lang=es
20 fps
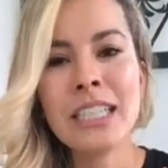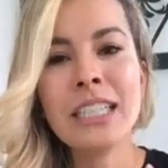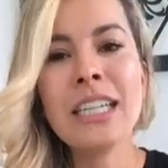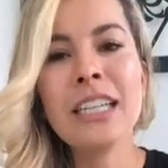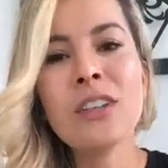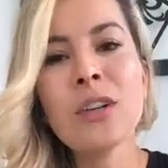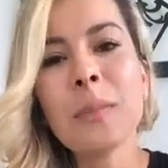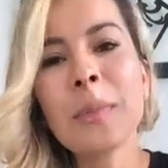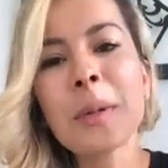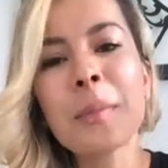
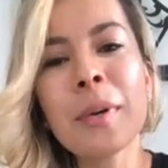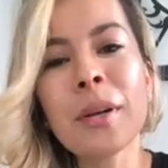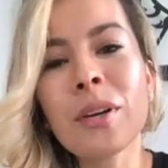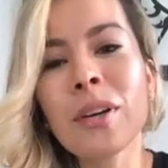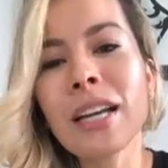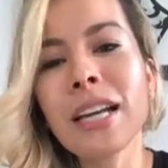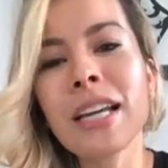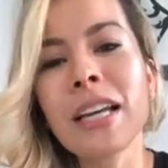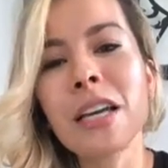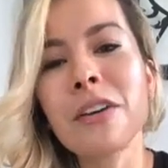y lo
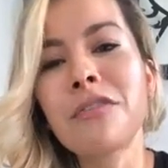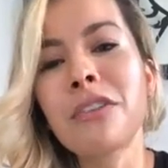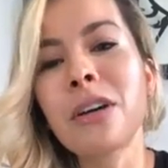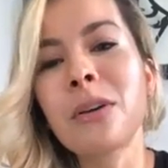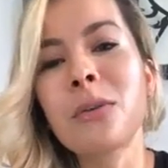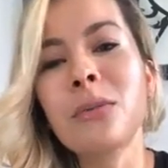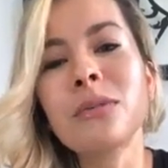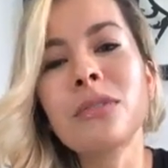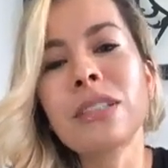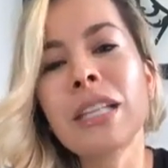primero que le dije
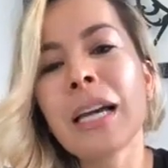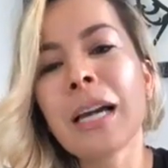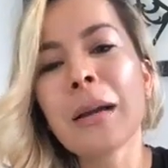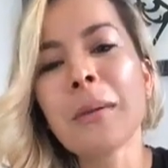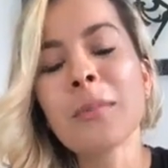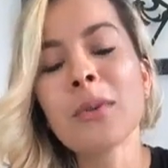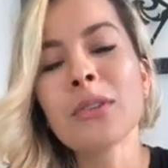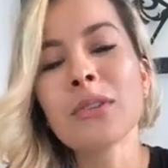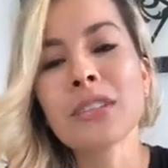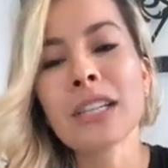fue
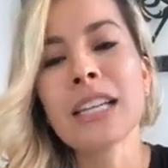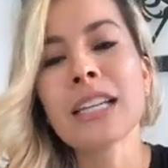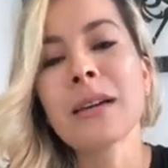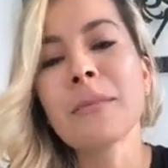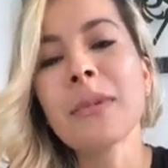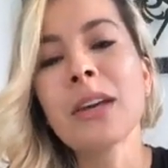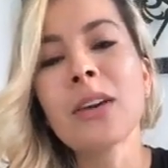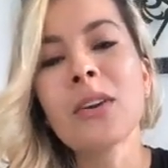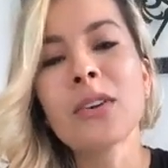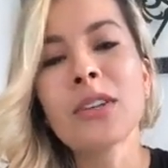juntémonos,
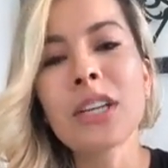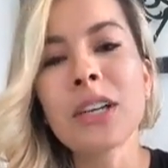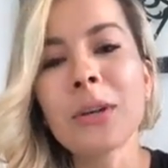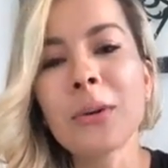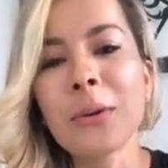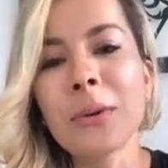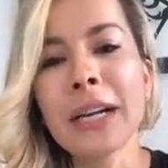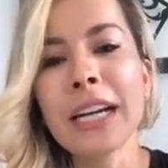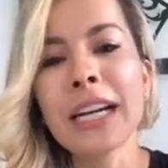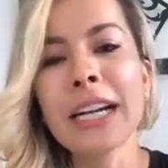ella me dijo
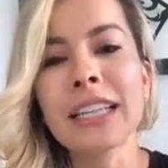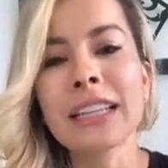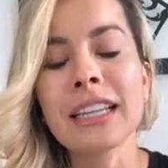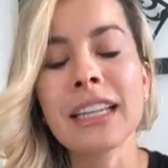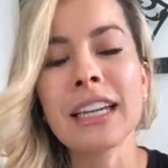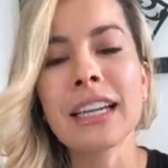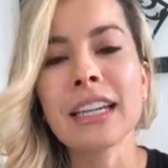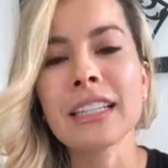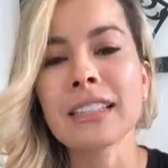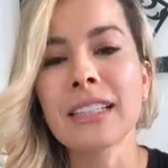quiero
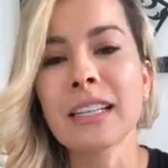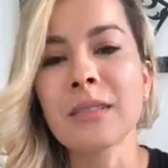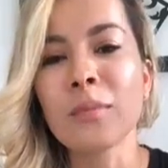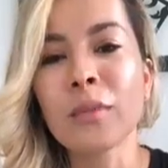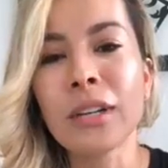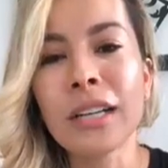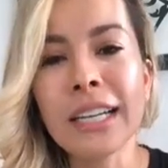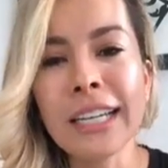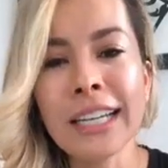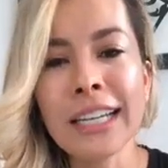verte, estás
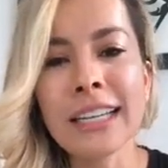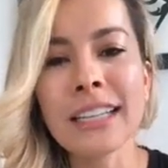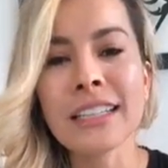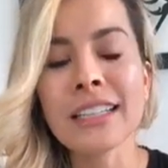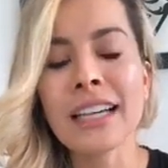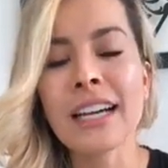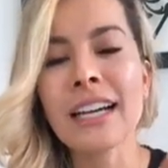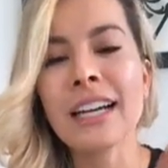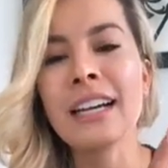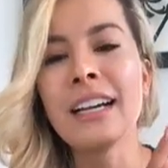muy
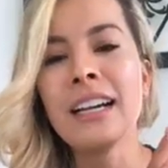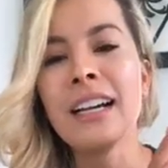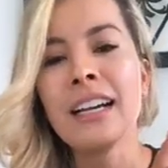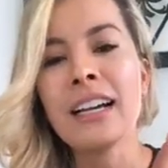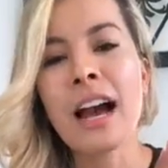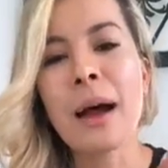linda,